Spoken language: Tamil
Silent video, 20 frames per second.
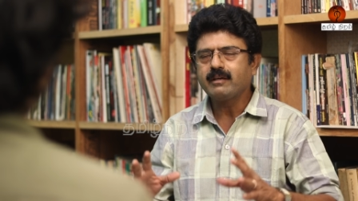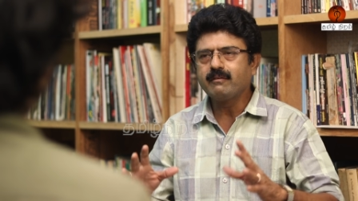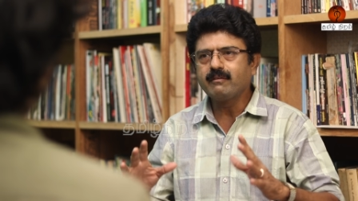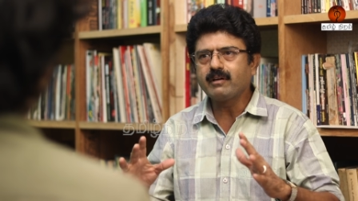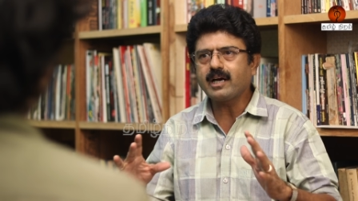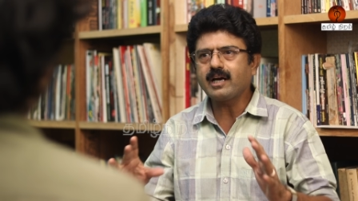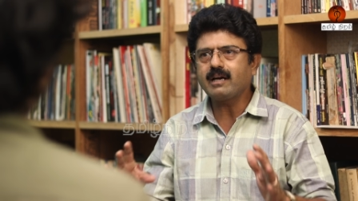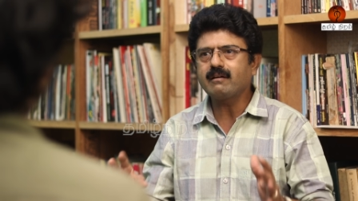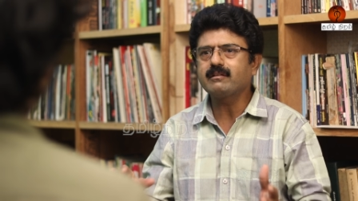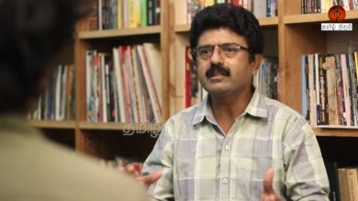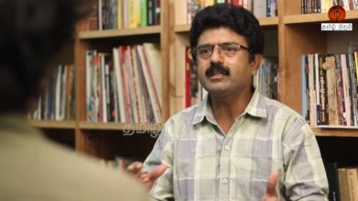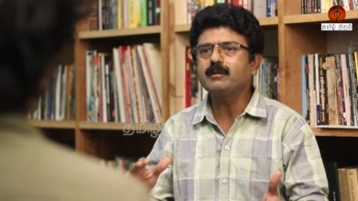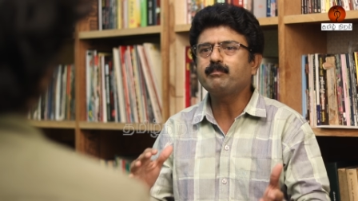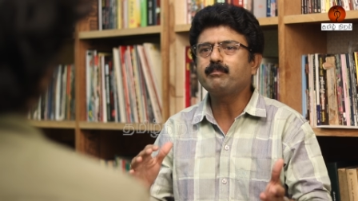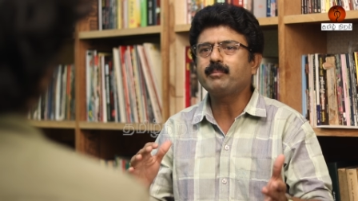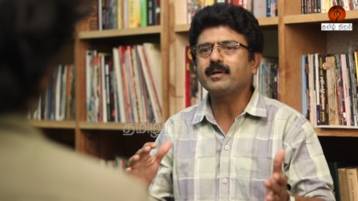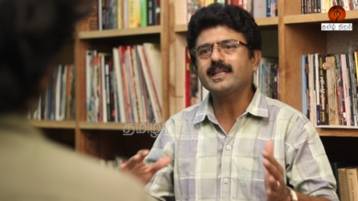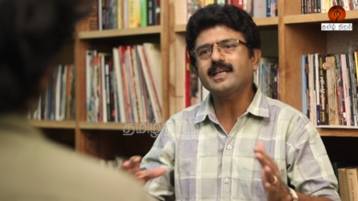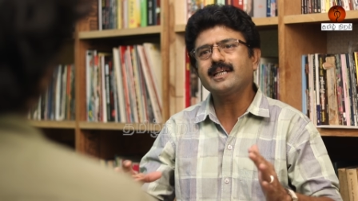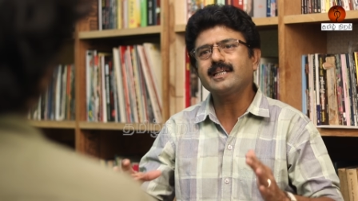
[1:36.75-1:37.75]
இவர்களை வந்து
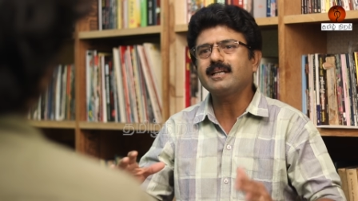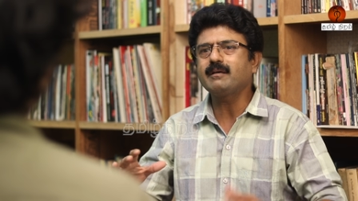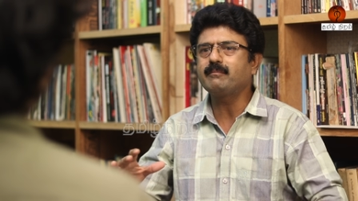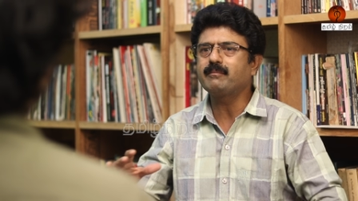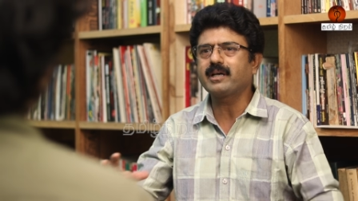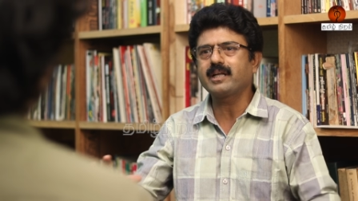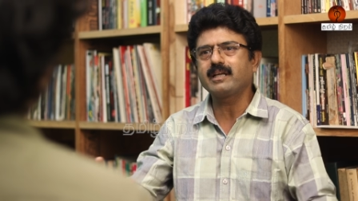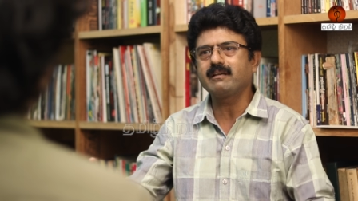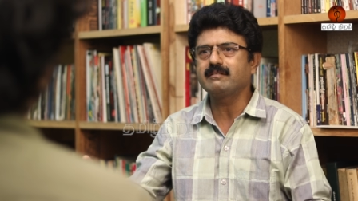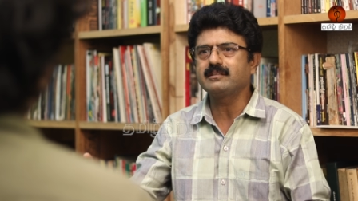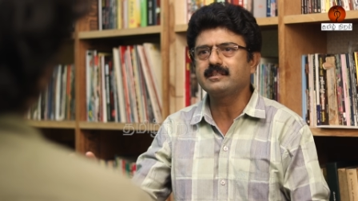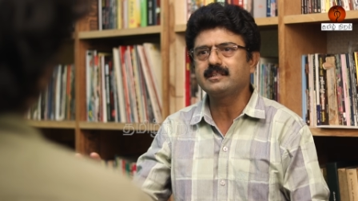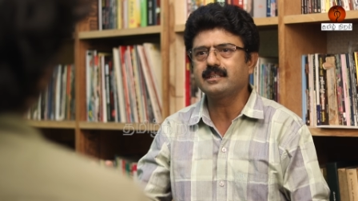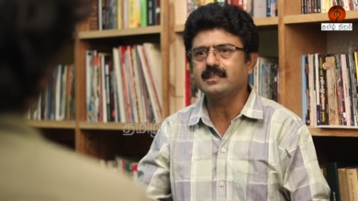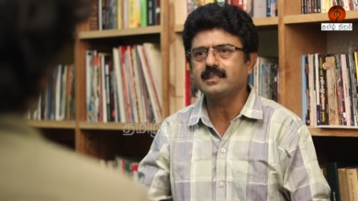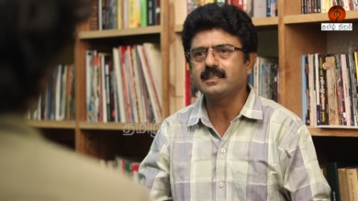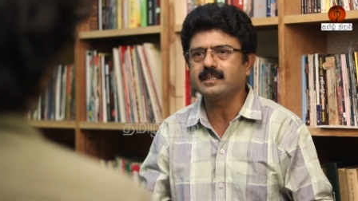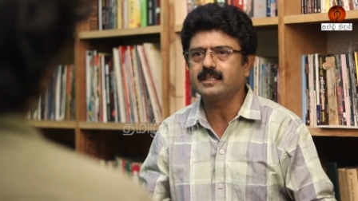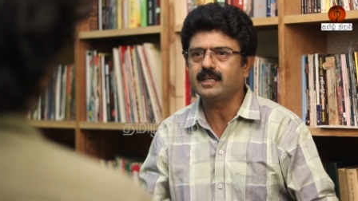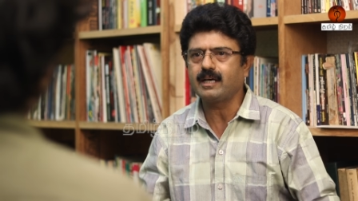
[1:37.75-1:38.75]
பதட்டம் அடைய
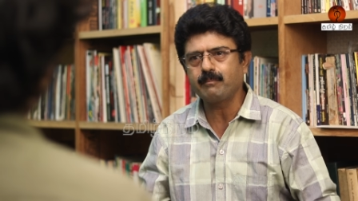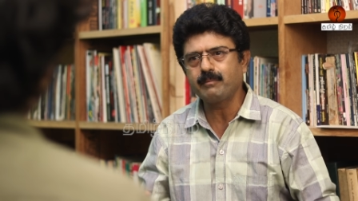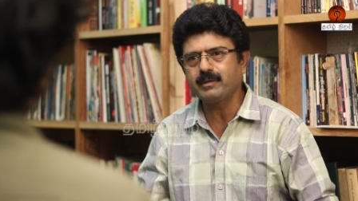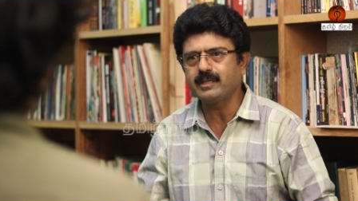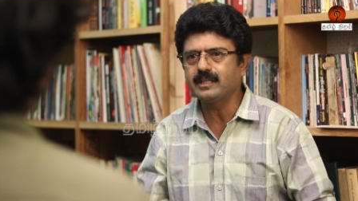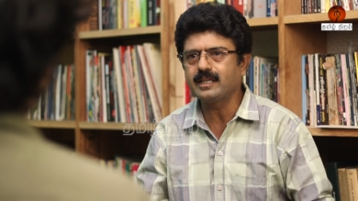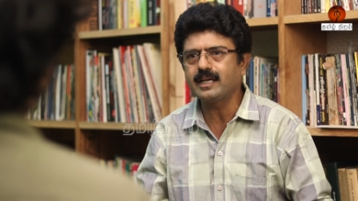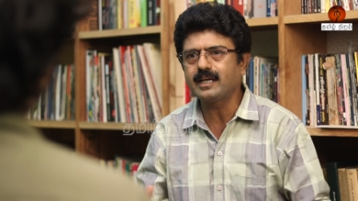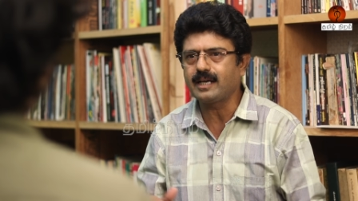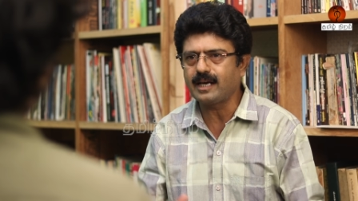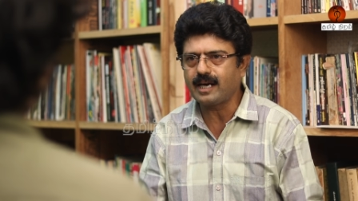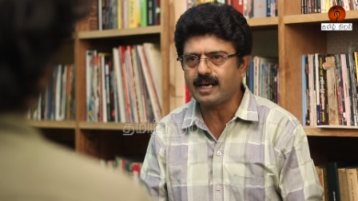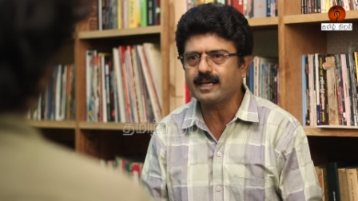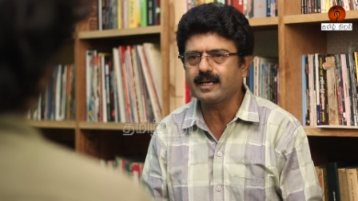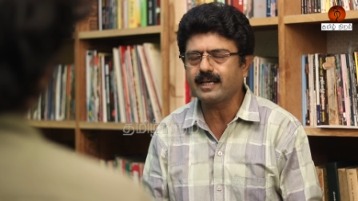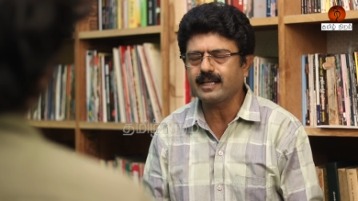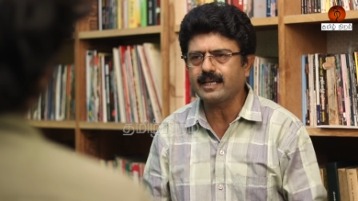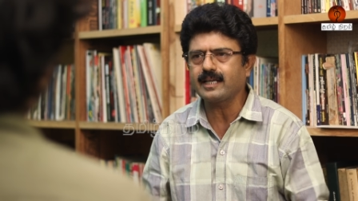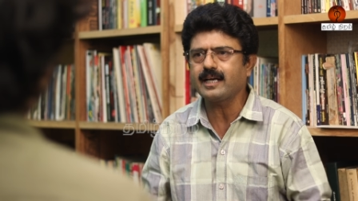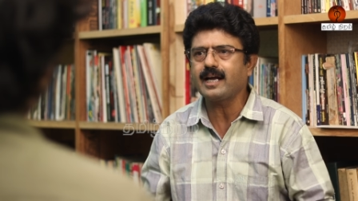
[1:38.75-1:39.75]
வச்சுருக்கு அப்படின்னு தான்
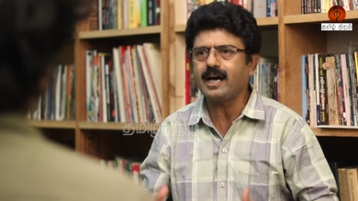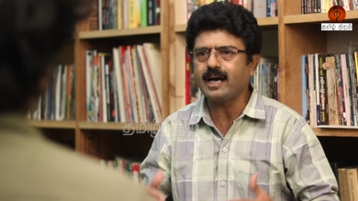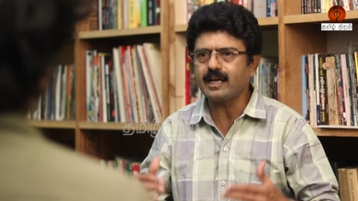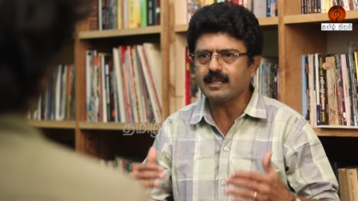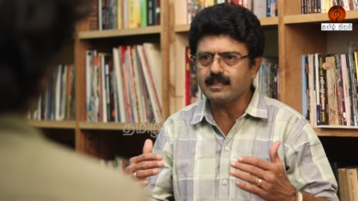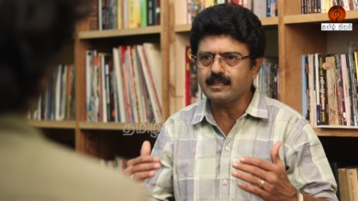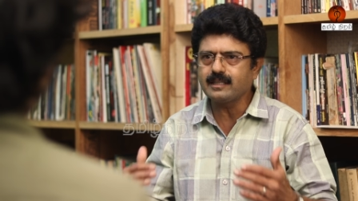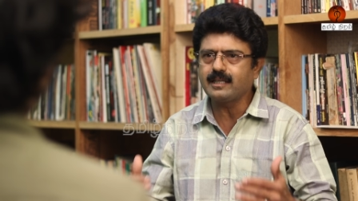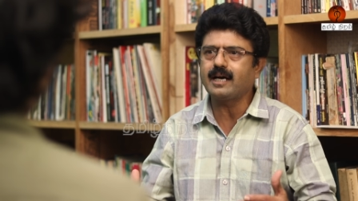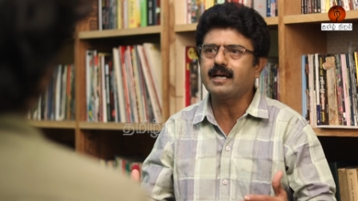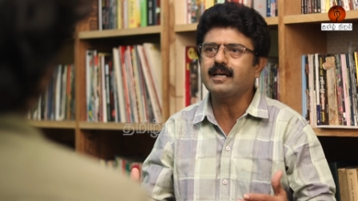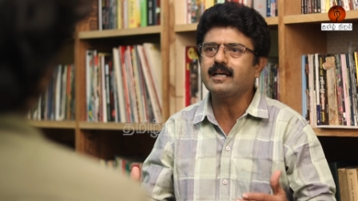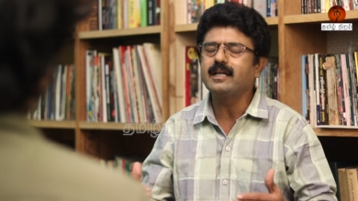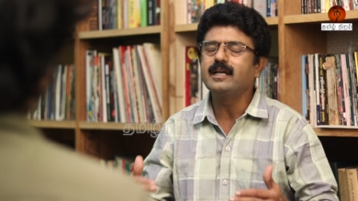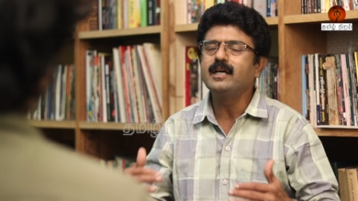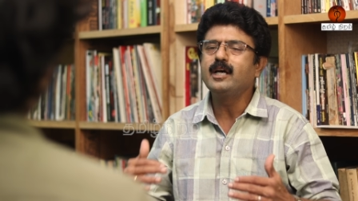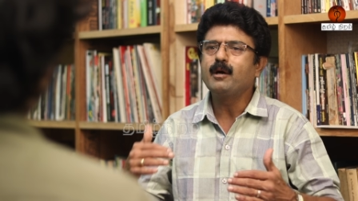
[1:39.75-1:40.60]
நான் நினைக்கிறேன் அதுதான்